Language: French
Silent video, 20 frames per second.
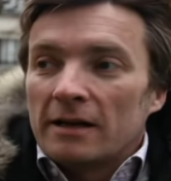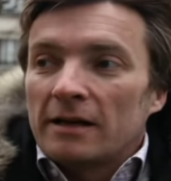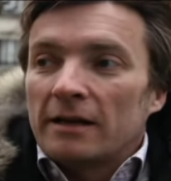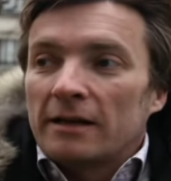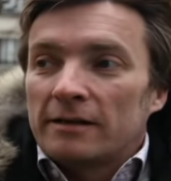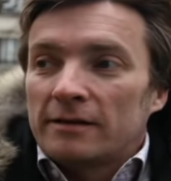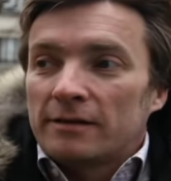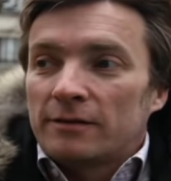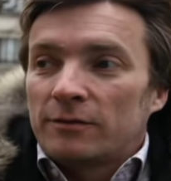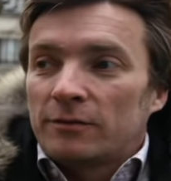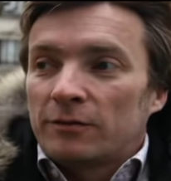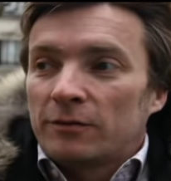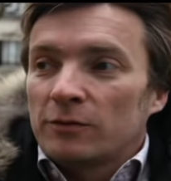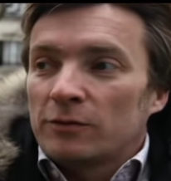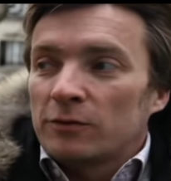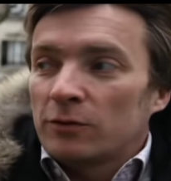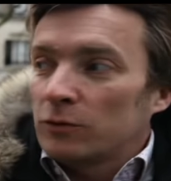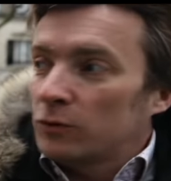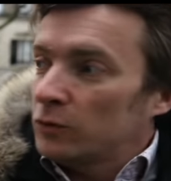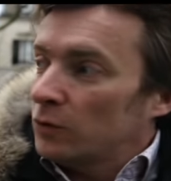Et si tu veux,
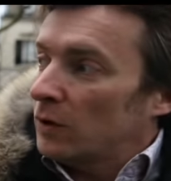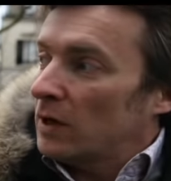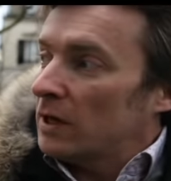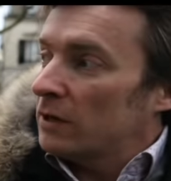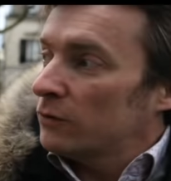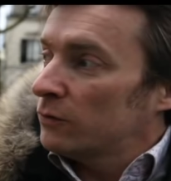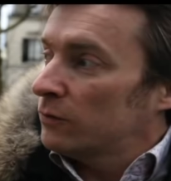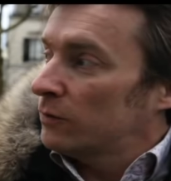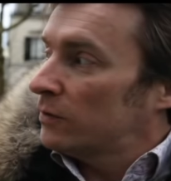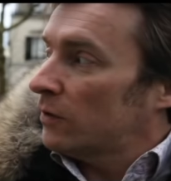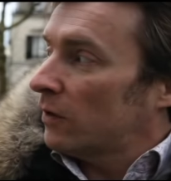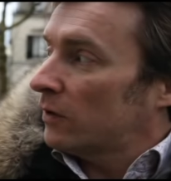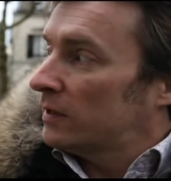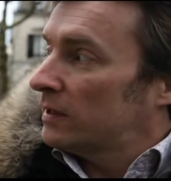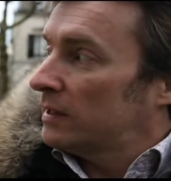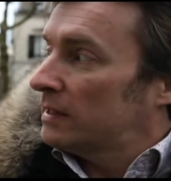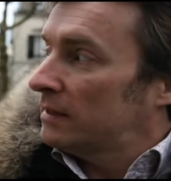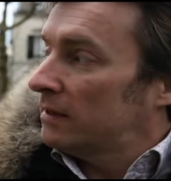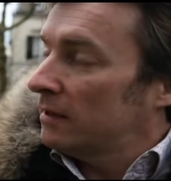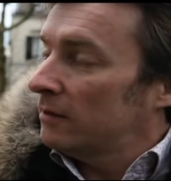ce jour-là, je suis sorti
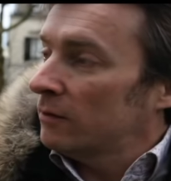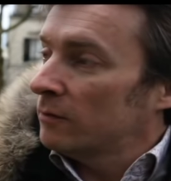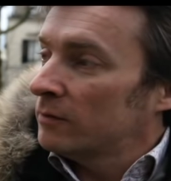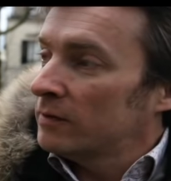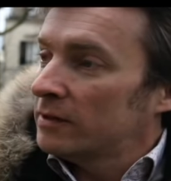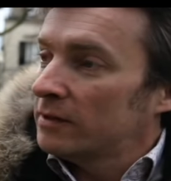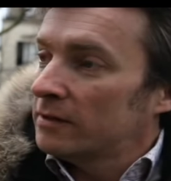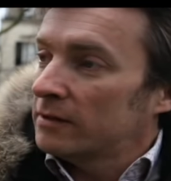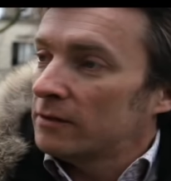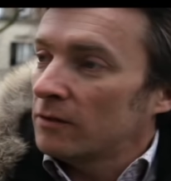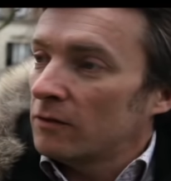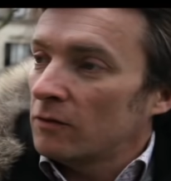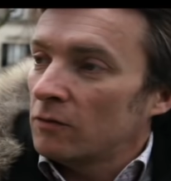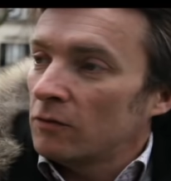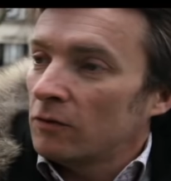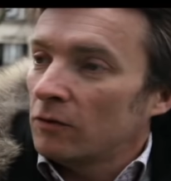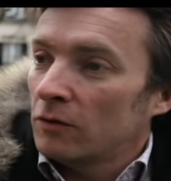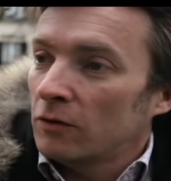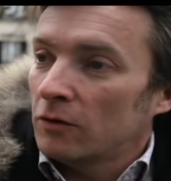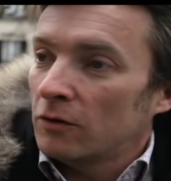de scène en me disant
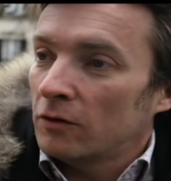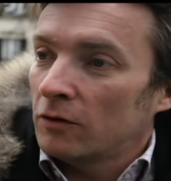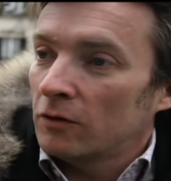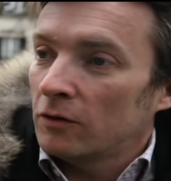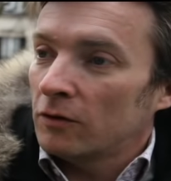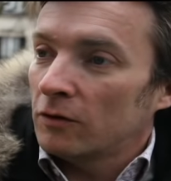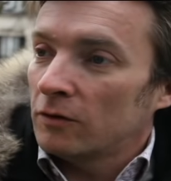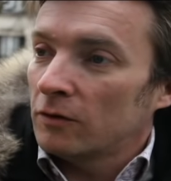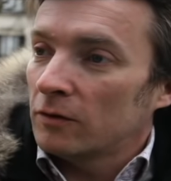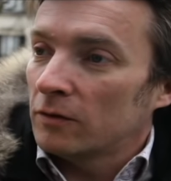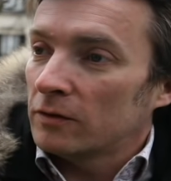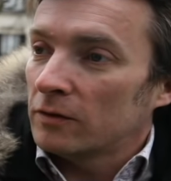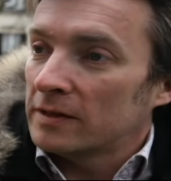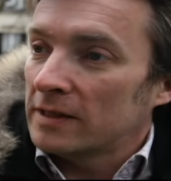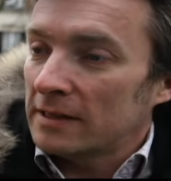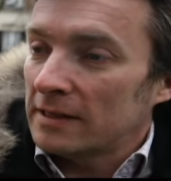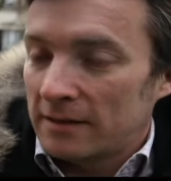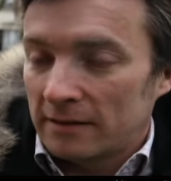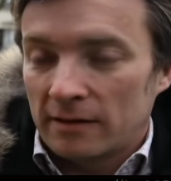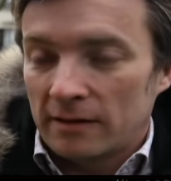euh,
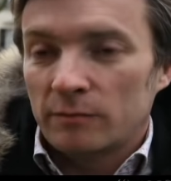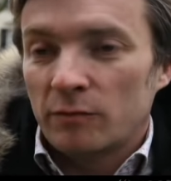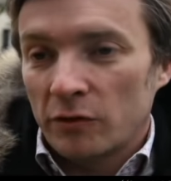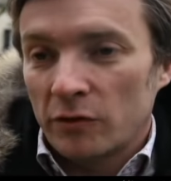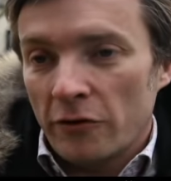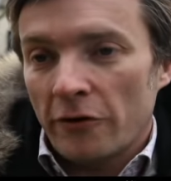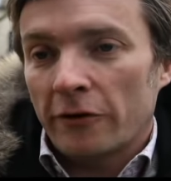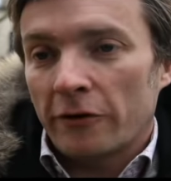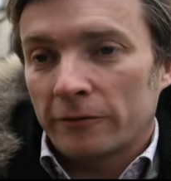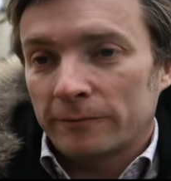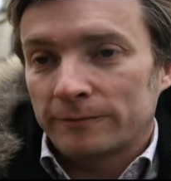ça, c'était le bonheur.